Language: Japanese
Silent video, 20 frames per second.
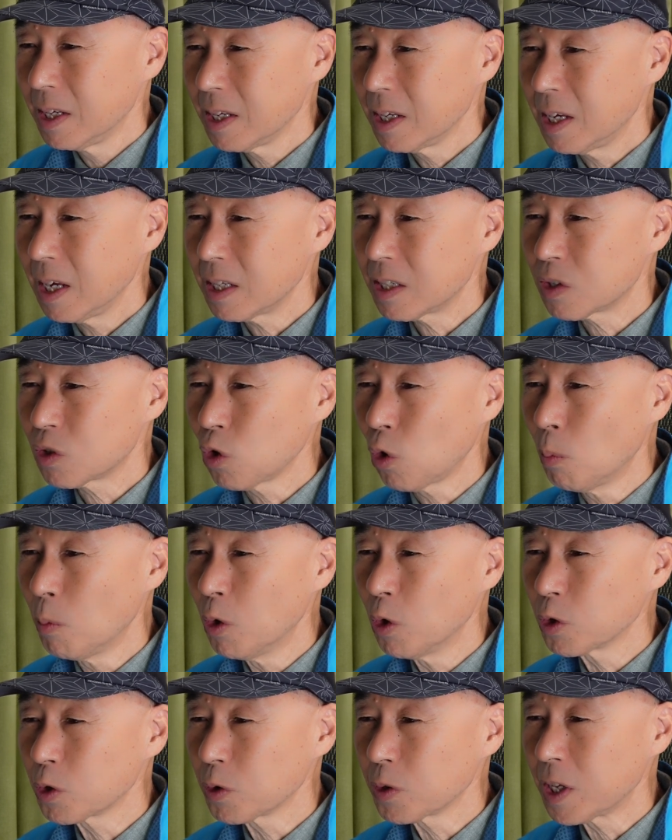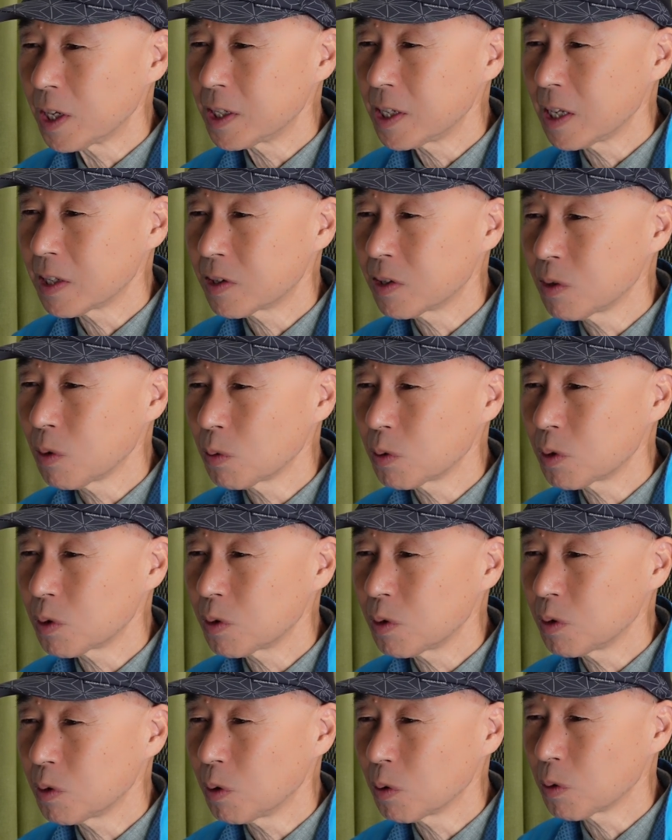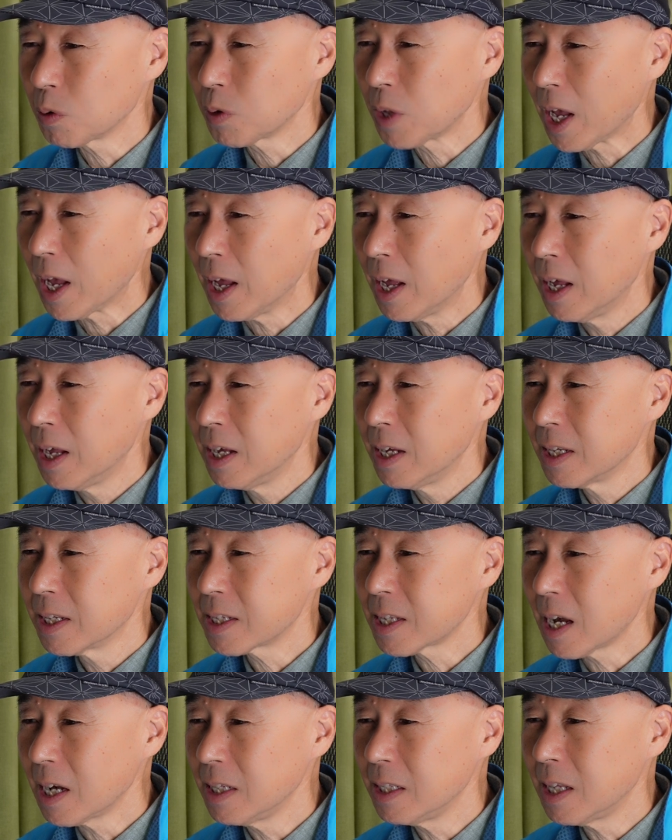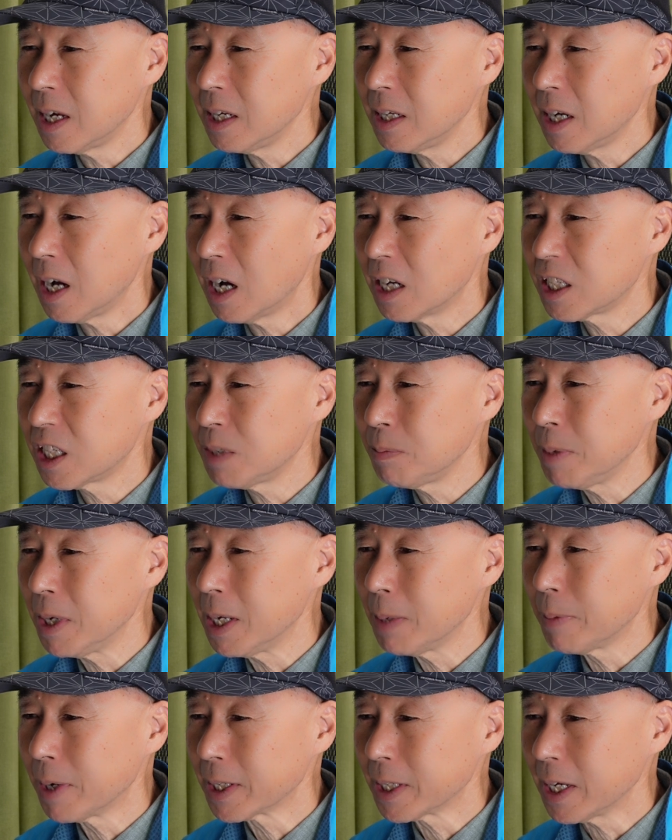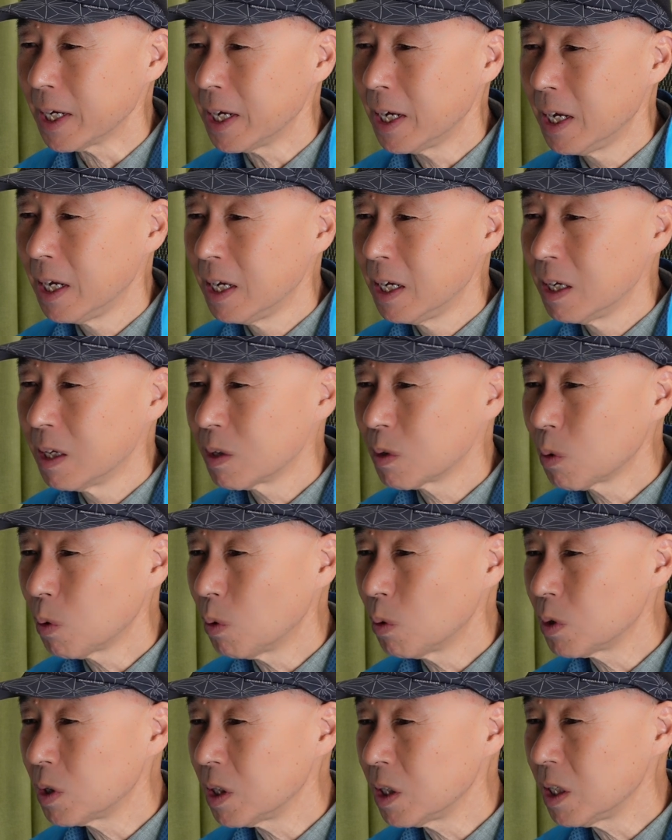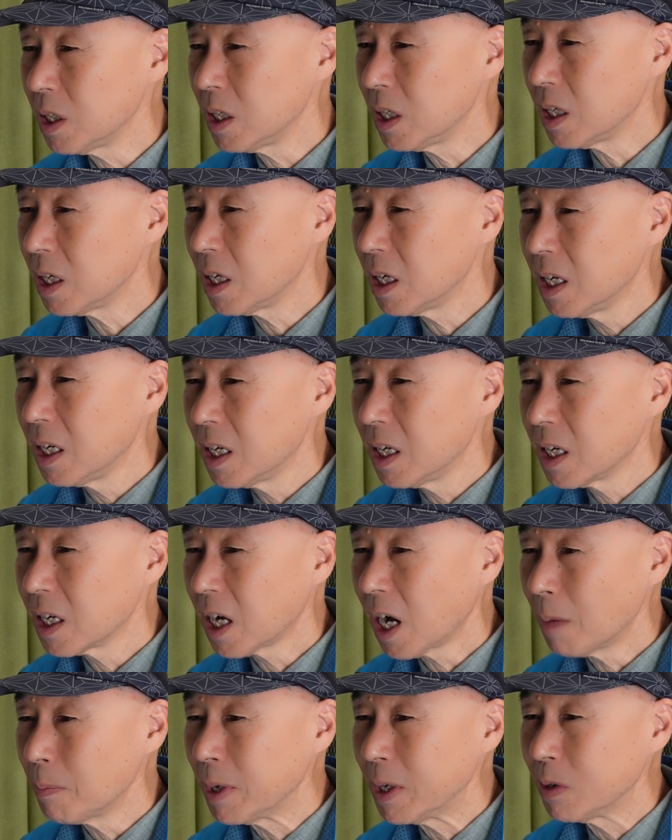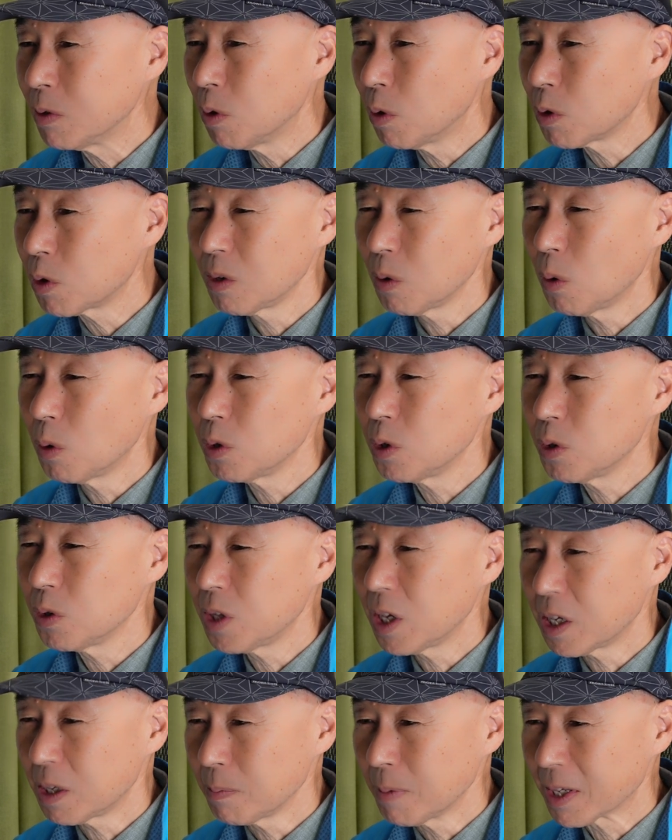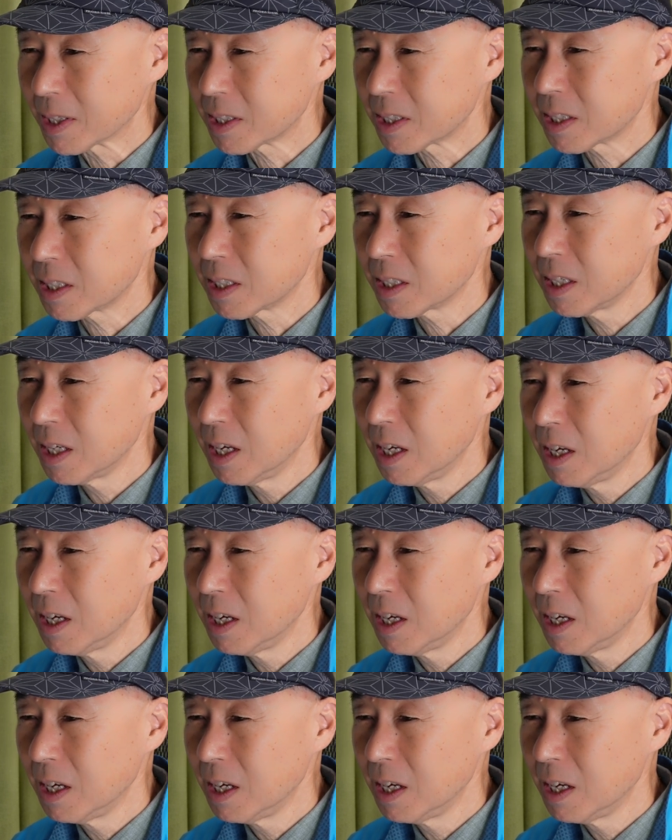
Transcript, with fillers: ゲストモードで接続することで最大はちめいまで同時に画面を共有できます。